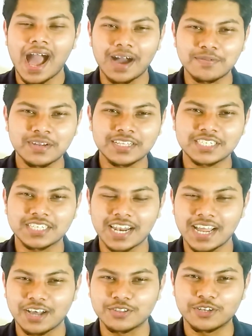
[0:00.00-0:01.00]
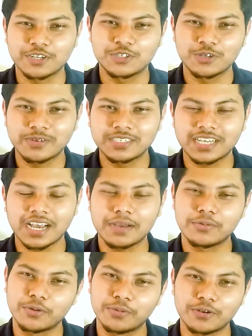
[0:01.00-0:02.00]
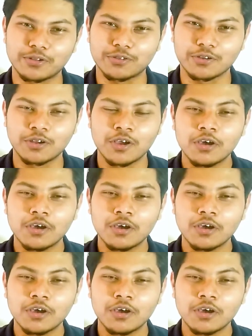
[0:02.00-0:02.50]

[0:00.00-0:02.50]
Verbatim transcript: আপনাদের জানাই আন্তরিক শুভেচ্ছা এবং অভিনন্দন